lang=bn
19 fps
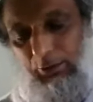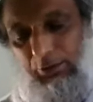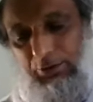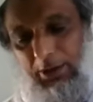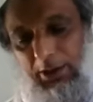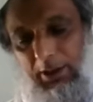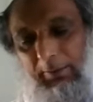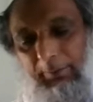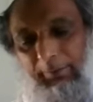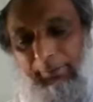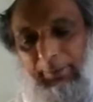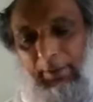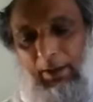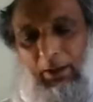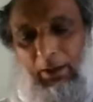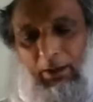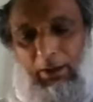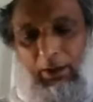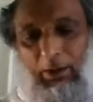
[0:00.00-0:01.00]
হলো যে
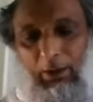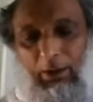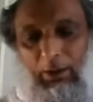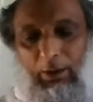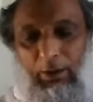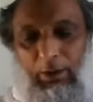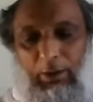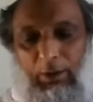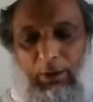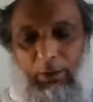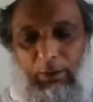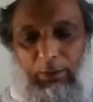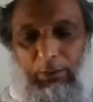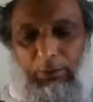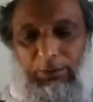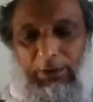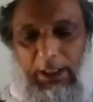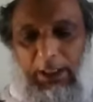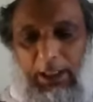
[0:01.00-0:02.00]

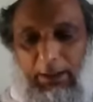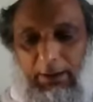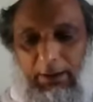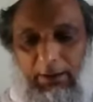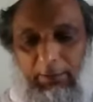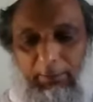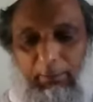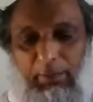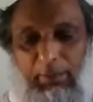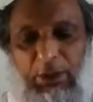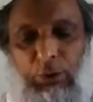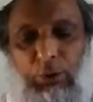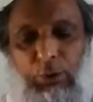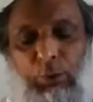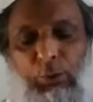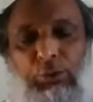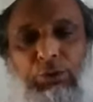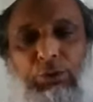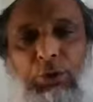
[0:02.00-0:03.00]
ওনার
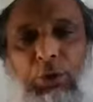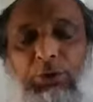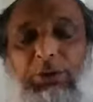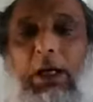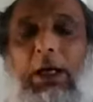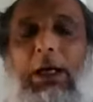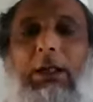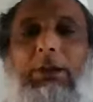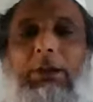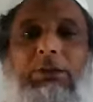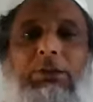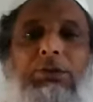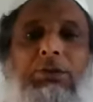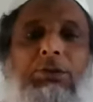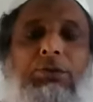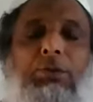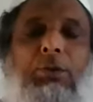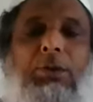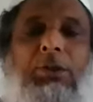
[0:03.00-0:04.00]
বিশুদ্ধতা
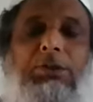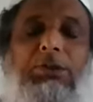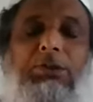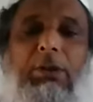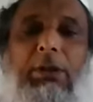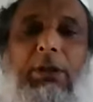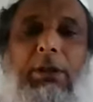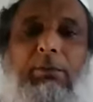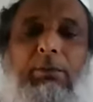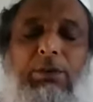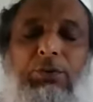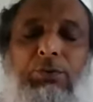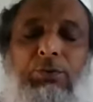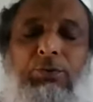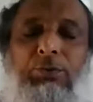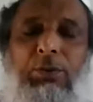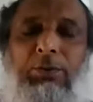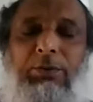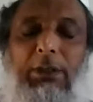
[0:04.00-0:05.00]
চরিত্রের
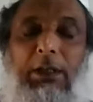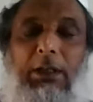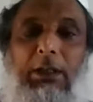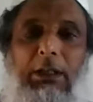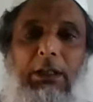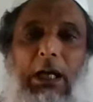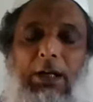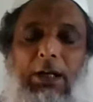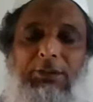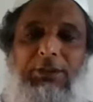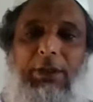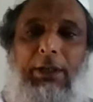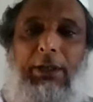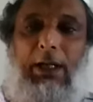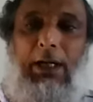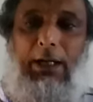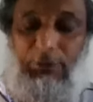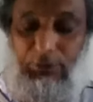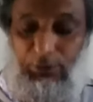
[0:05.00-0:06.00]
বিশুদ্ধতা আচার
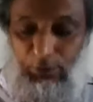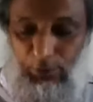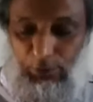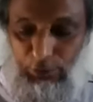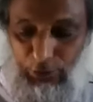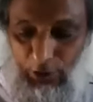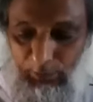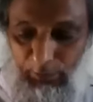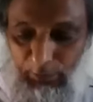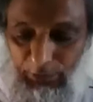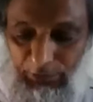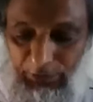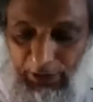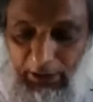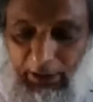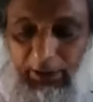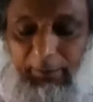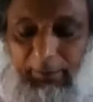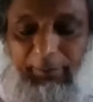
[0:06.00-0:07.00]
আচরণ
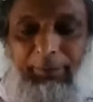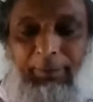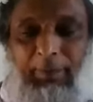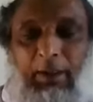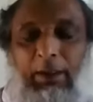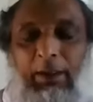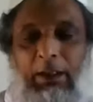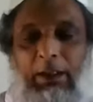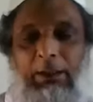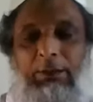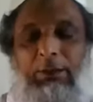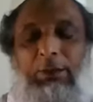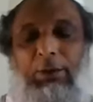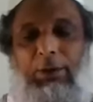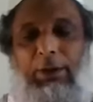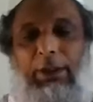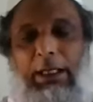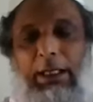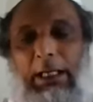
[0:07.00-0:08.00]
সম্বন্ধে তো
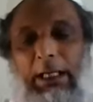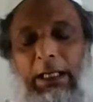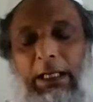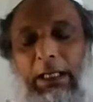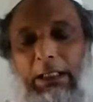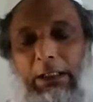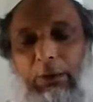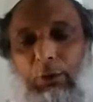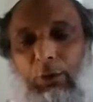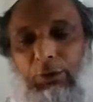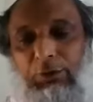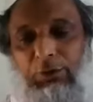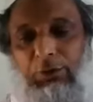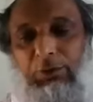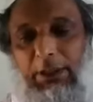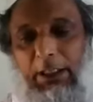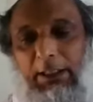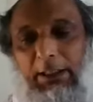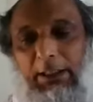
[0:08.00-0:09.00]
গত
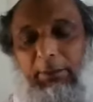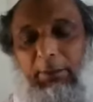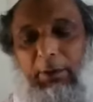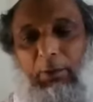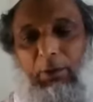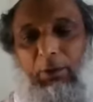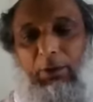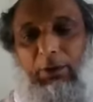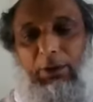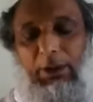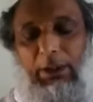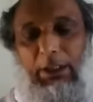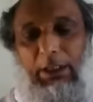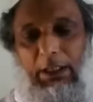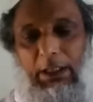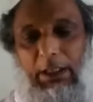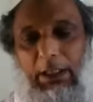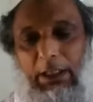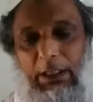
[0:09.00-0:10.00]
তালিম এবং
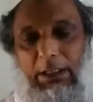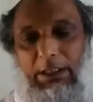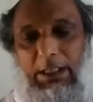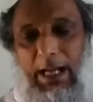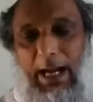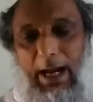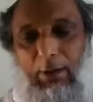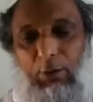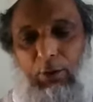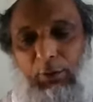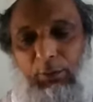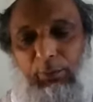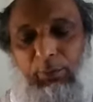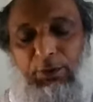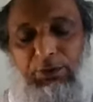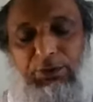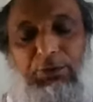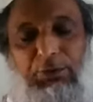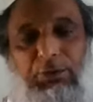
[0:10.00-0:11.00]
এই এখন
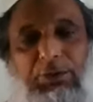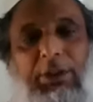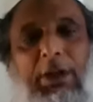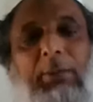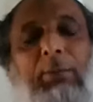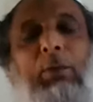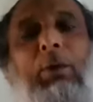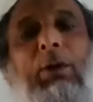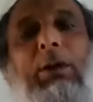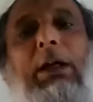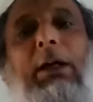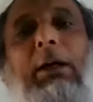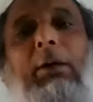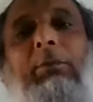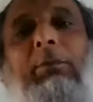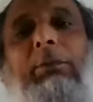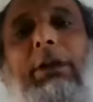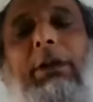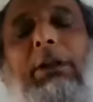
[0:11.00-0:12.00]
পর্যন্ত যা বললাম
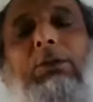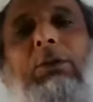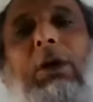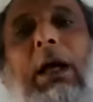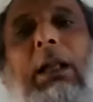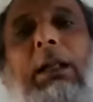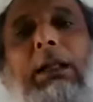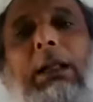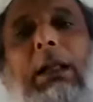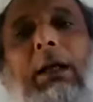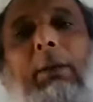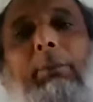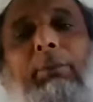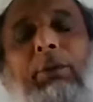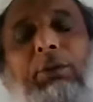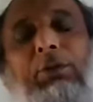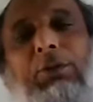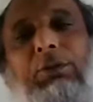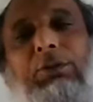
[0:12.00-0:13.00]
এটা তো আল্লাহ
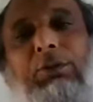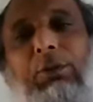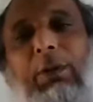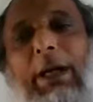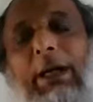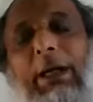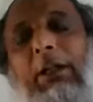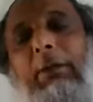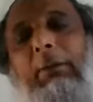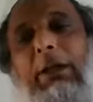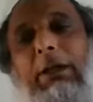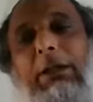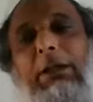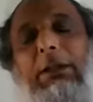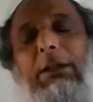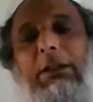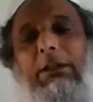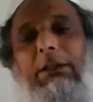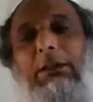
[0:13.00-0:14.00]
প্রদত্ত একেবারে